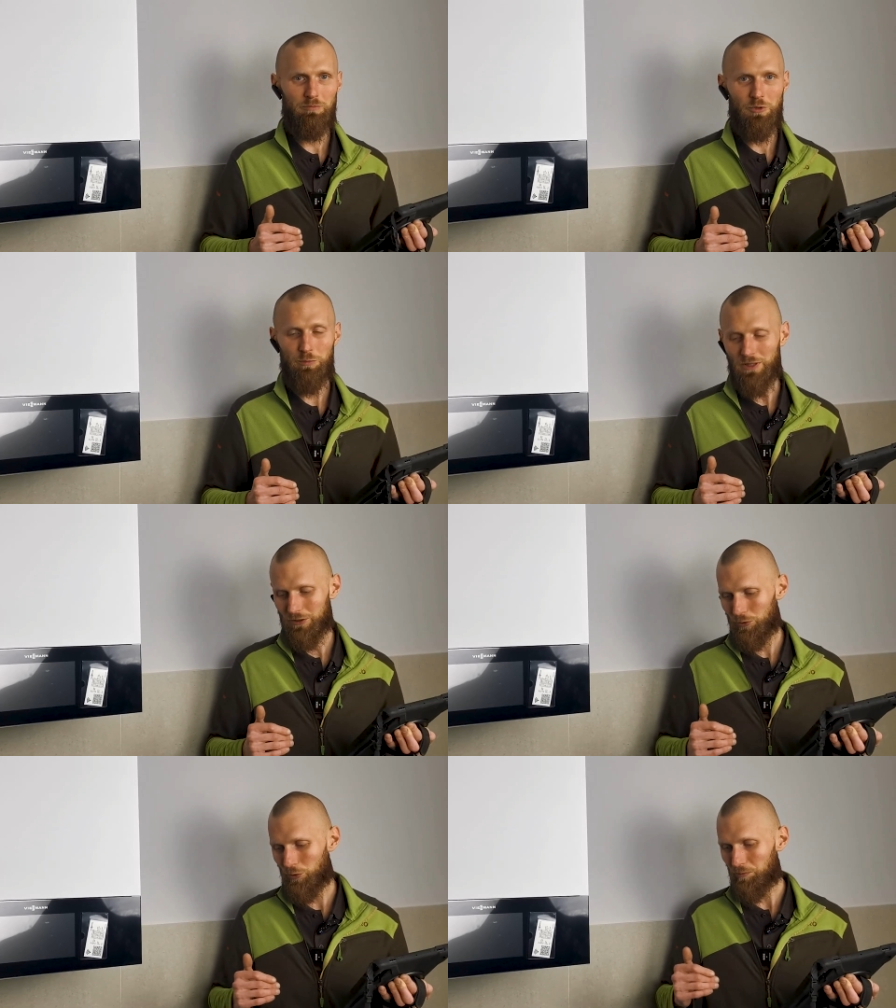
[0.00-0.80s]
w
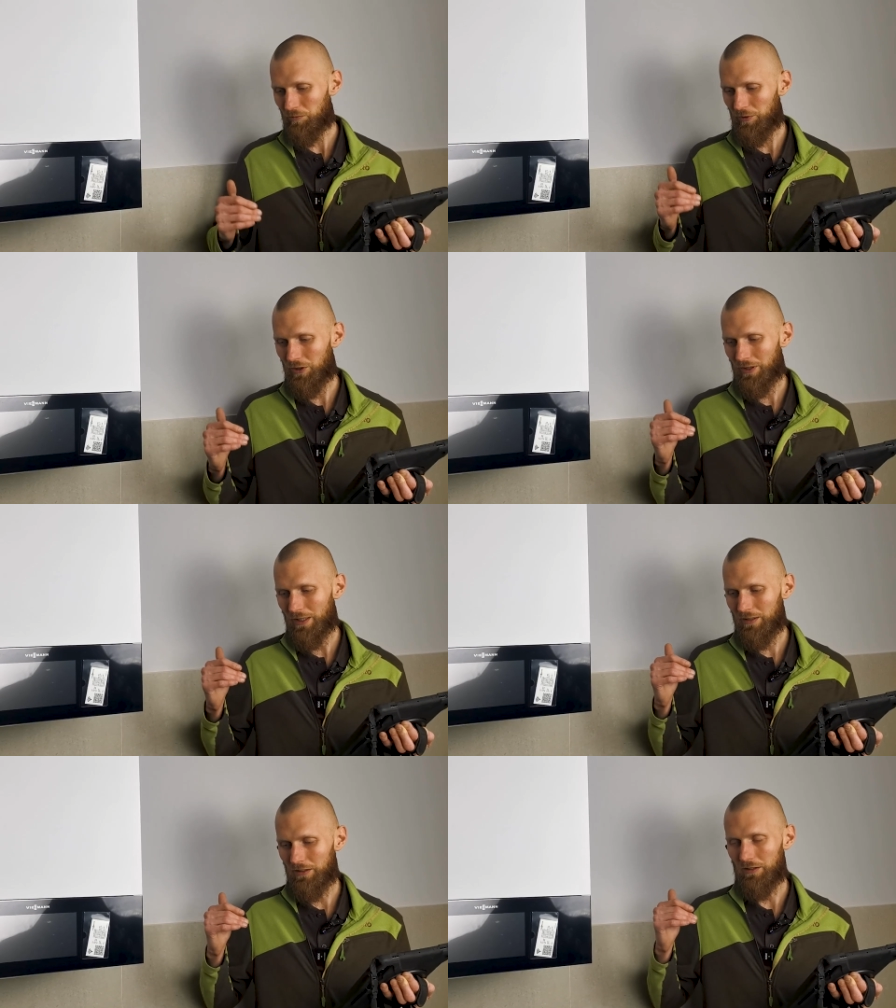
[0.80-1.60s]
przypadku
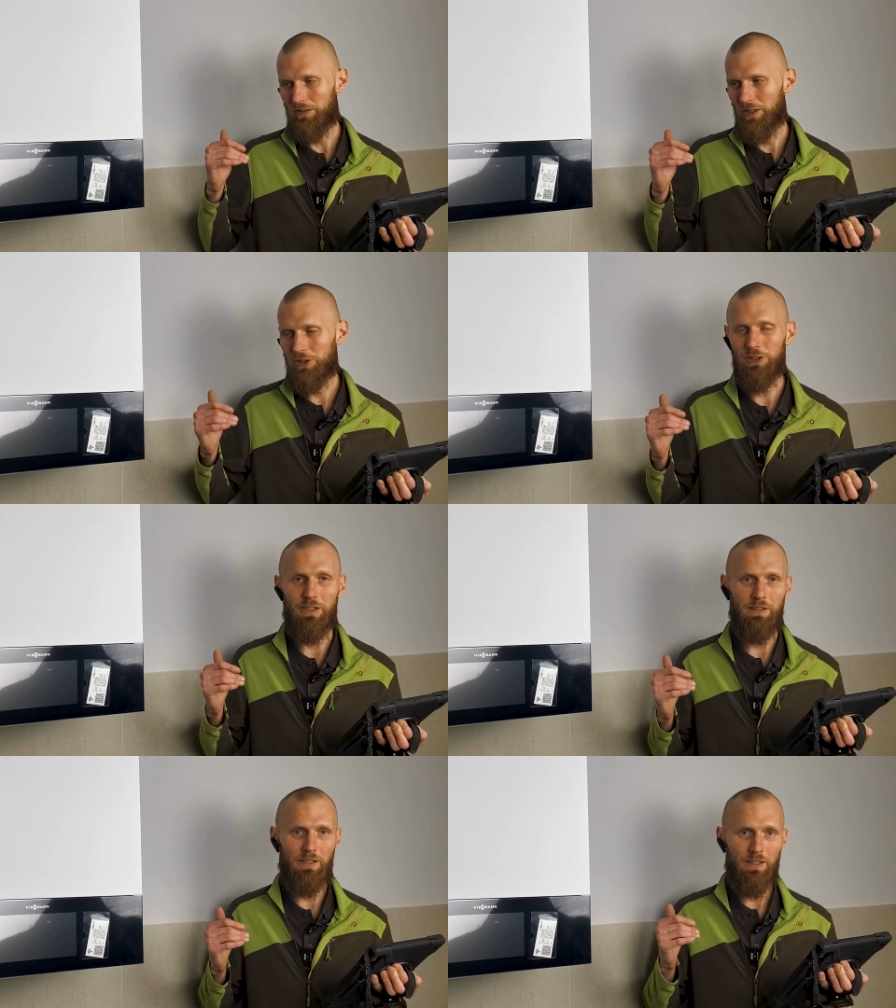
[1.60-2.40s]
Vitokali
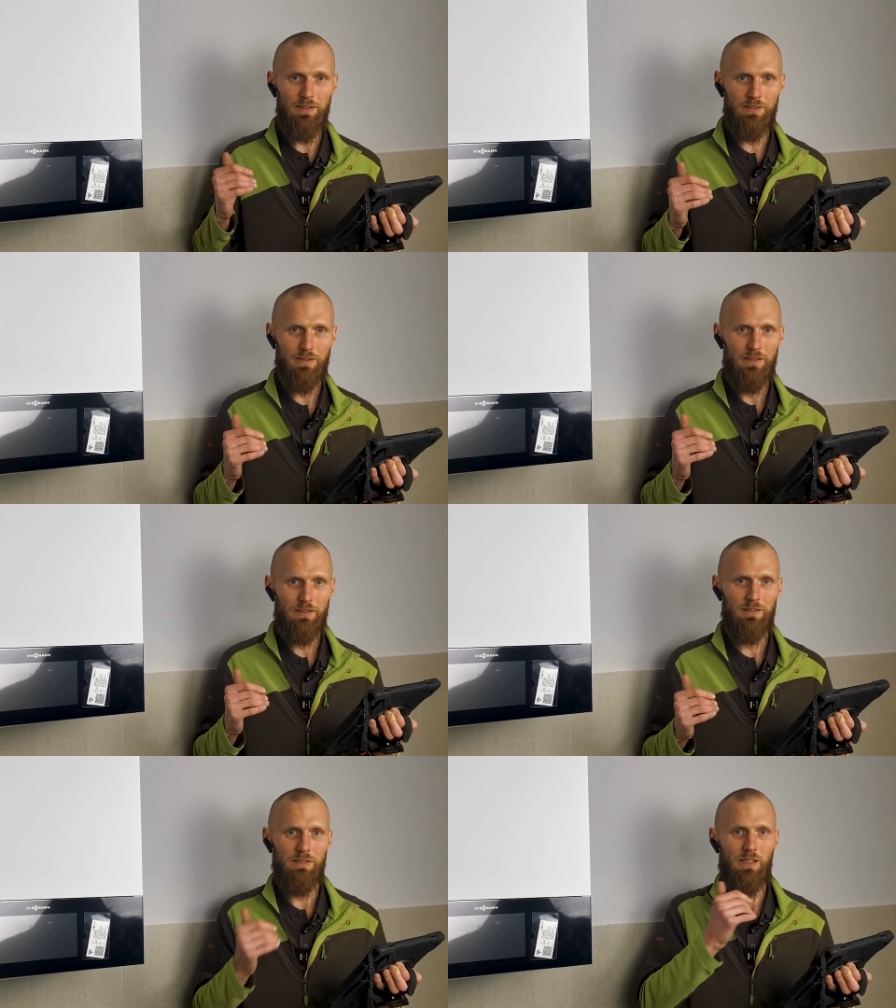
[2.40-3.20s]
200S
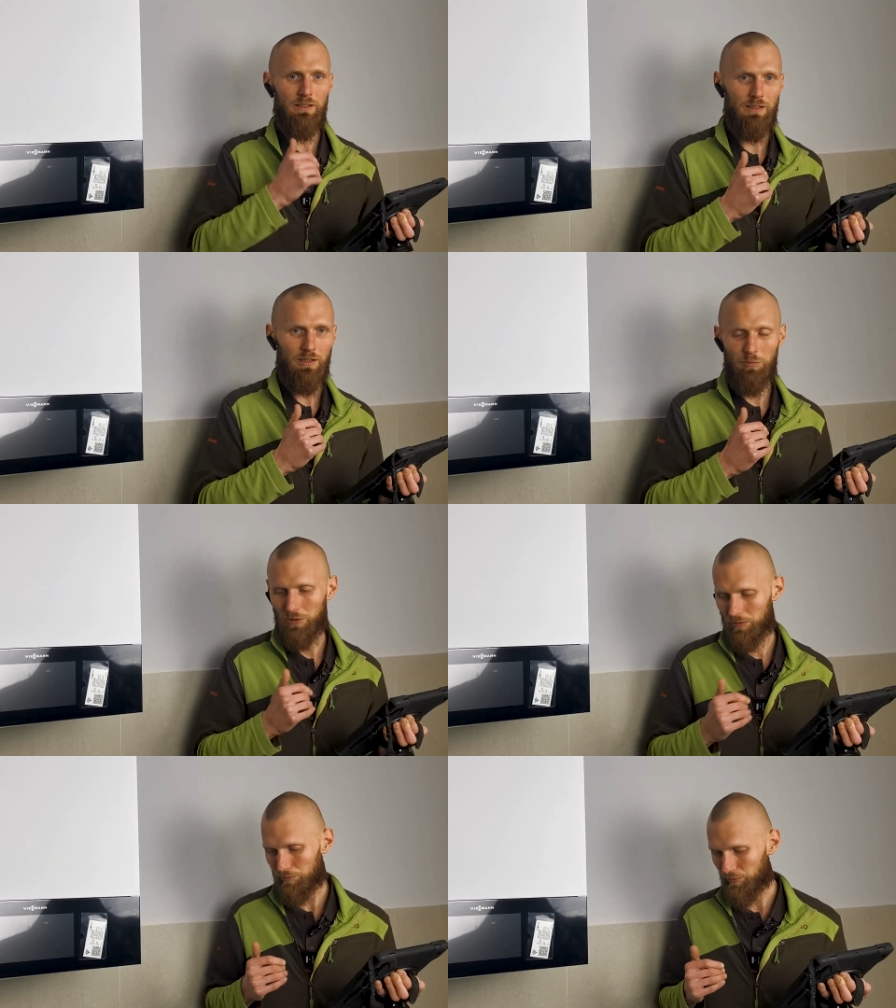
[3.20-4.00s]
starej serii,
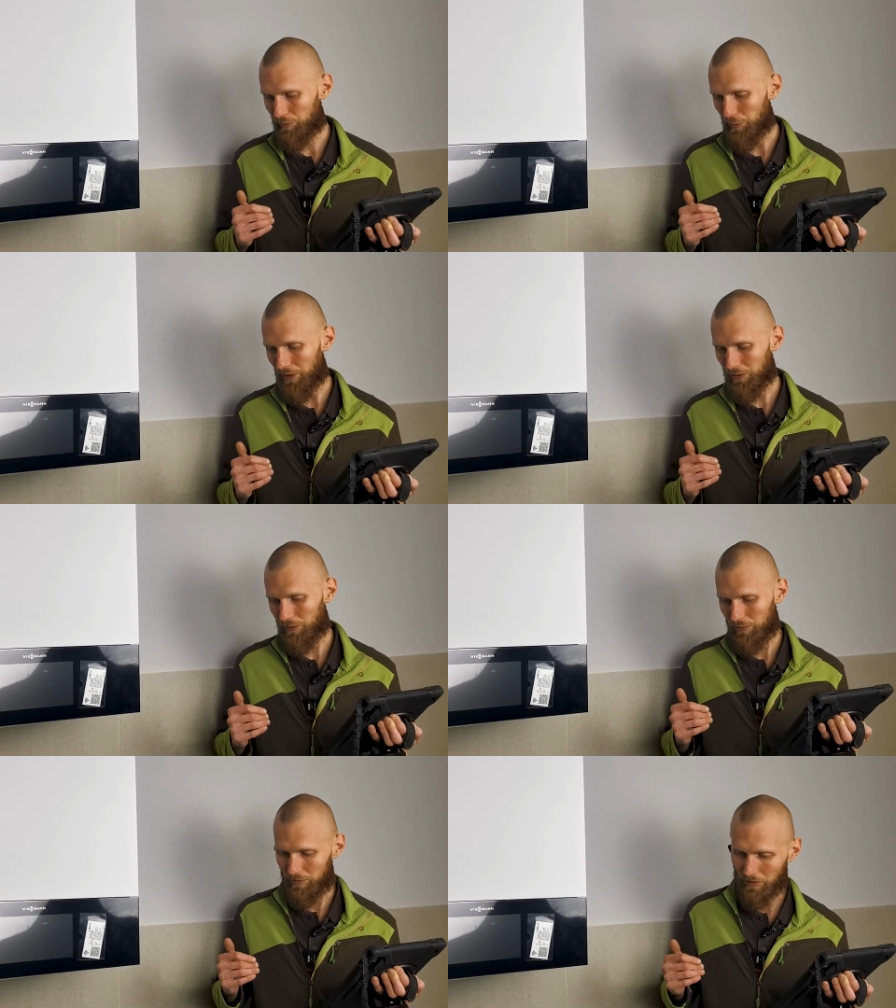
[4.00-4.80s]
bo w
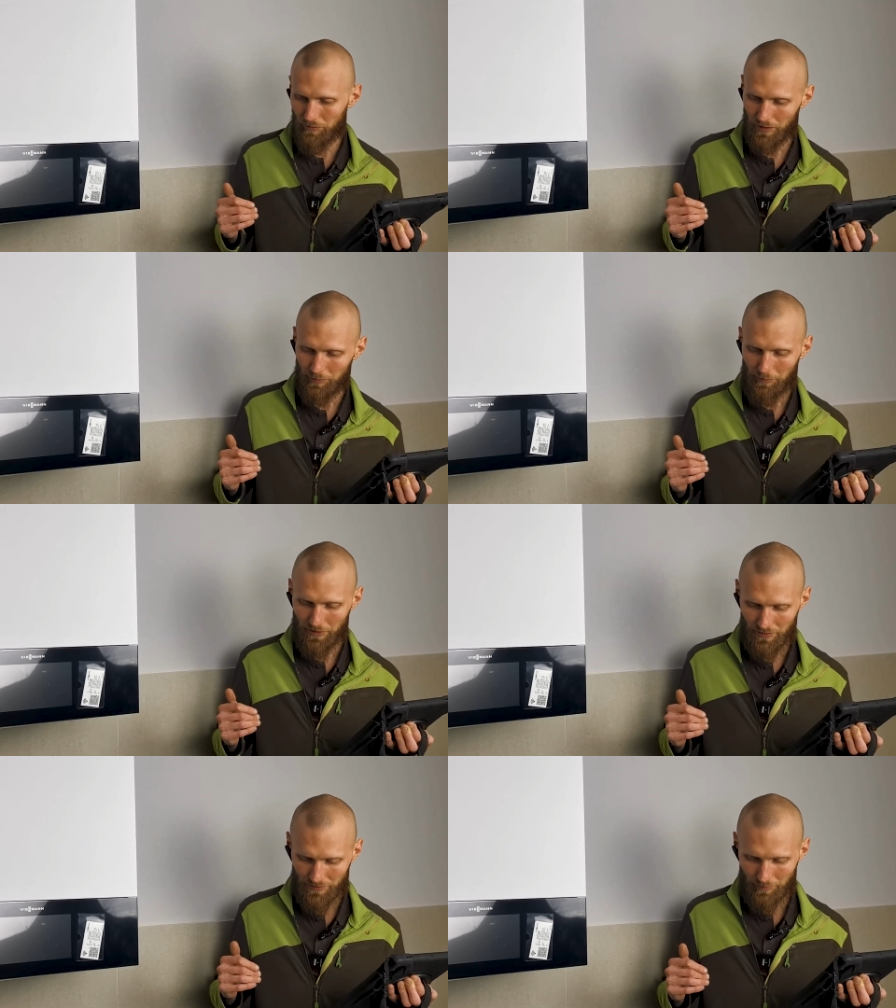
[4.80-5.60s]
przypadku nowych
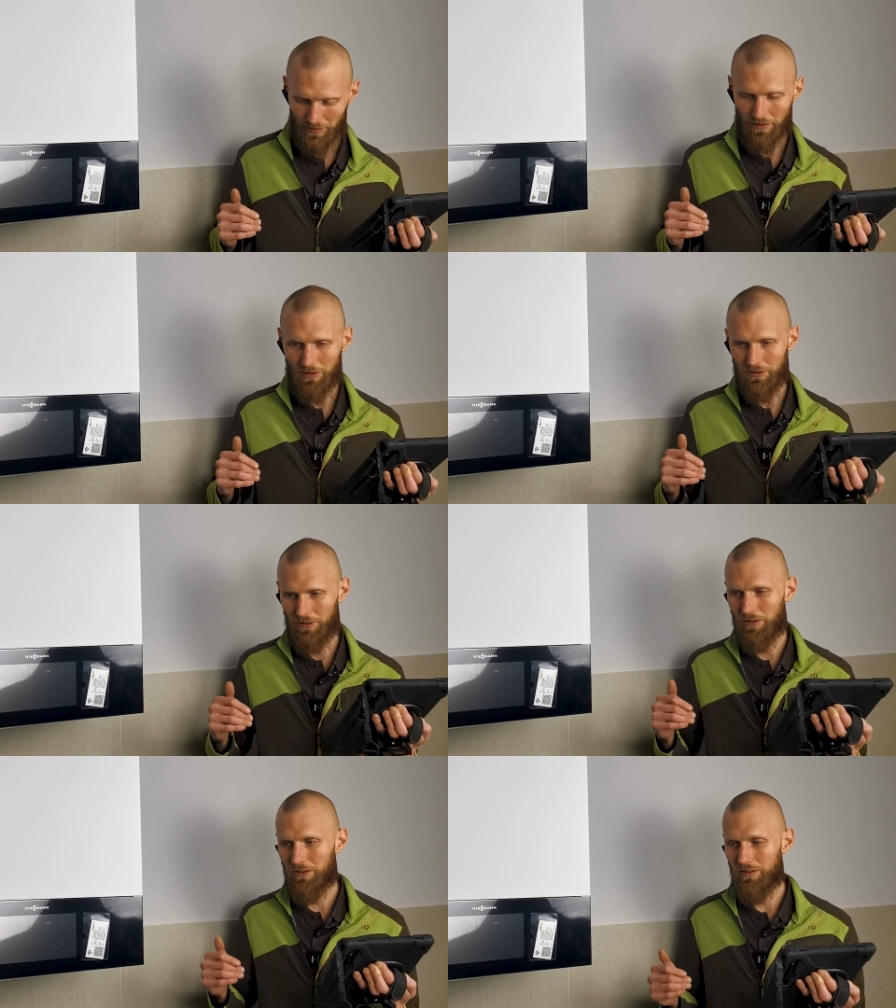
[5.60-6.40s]
mamy dostępne na razie
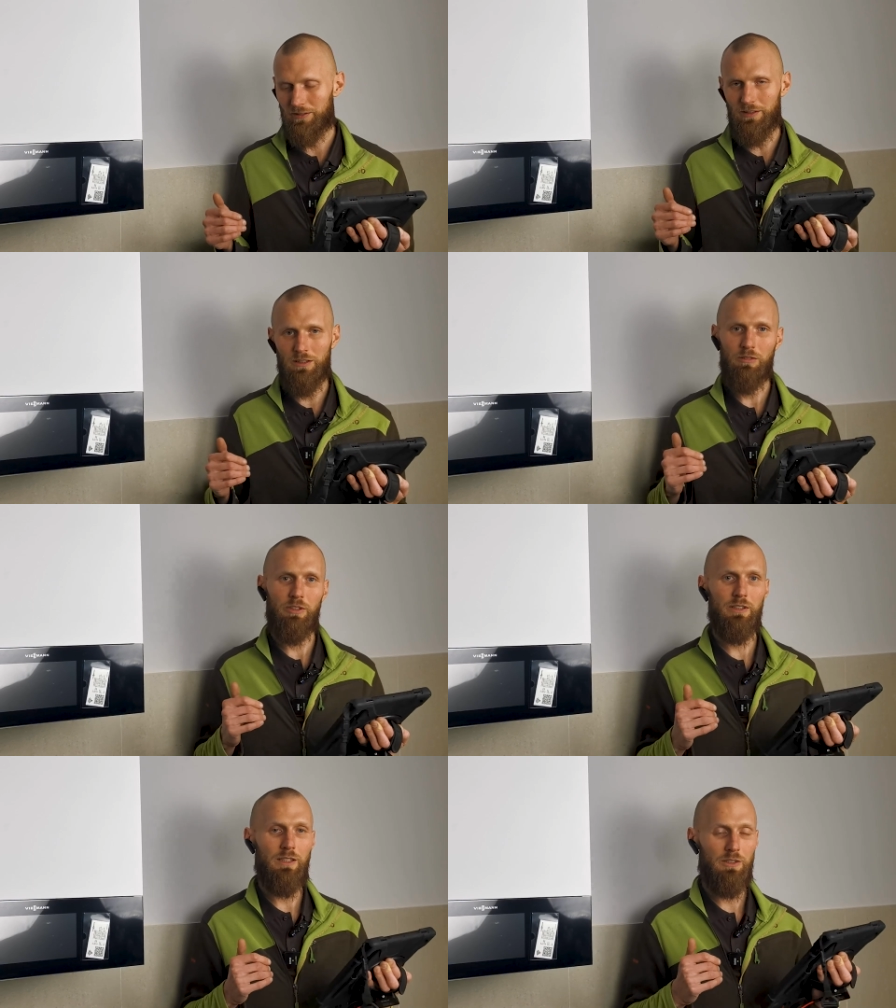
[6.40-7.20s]
tylko jednostki
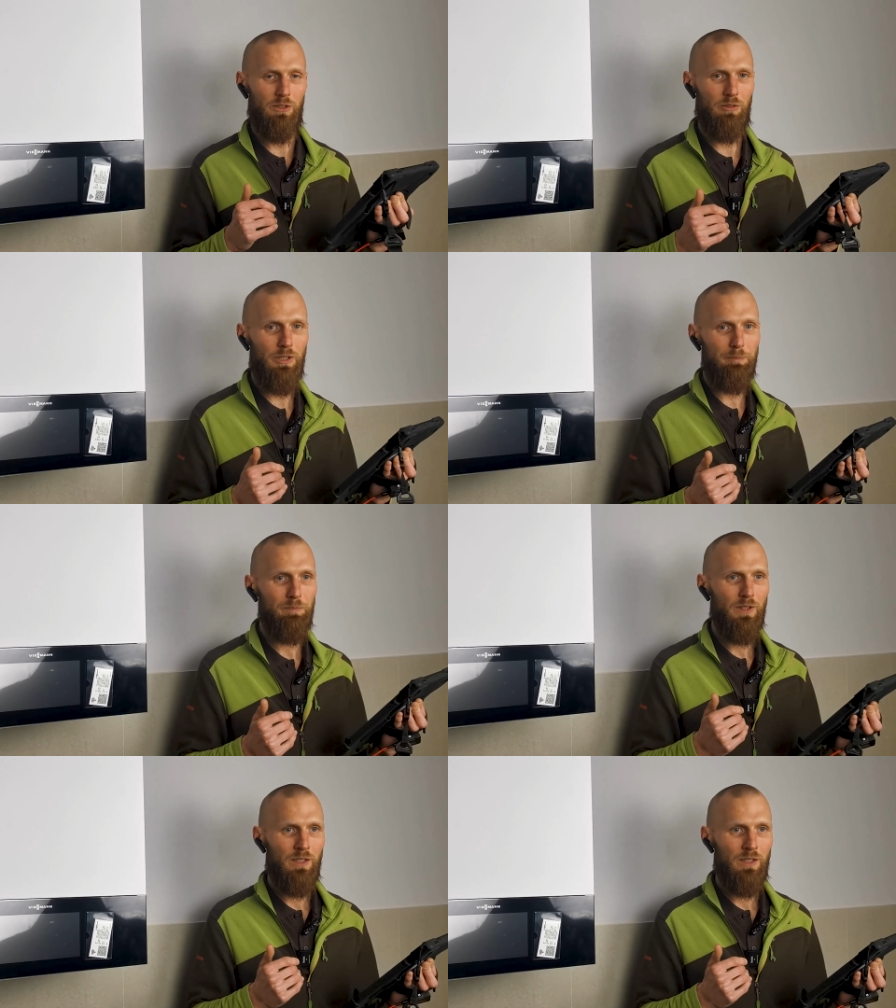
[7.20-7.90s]
jednowentylatorowe,